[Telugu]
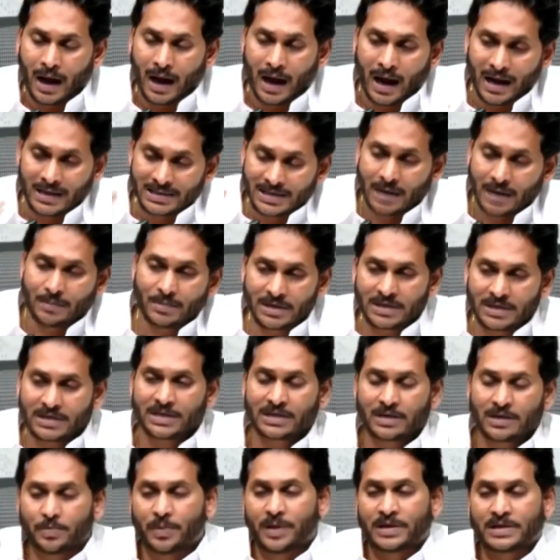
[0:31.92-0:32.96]
ఆ
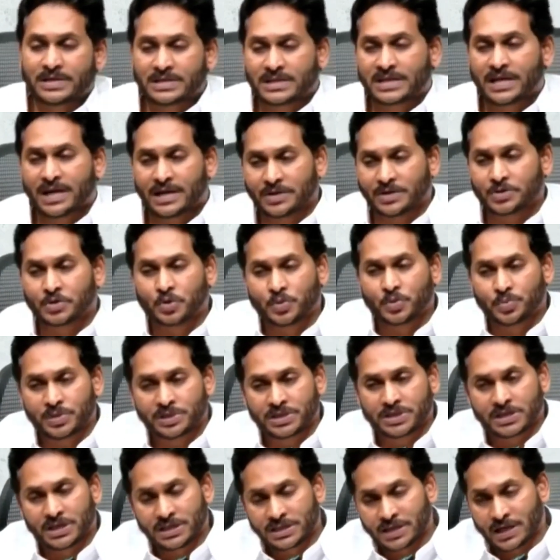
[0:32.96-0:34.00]
సమస్యకు పరిష్కారం
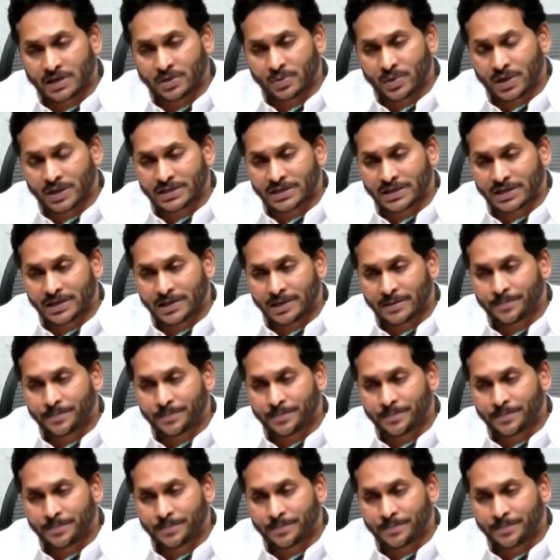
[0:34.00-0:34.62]
చూపించిన తర్వాత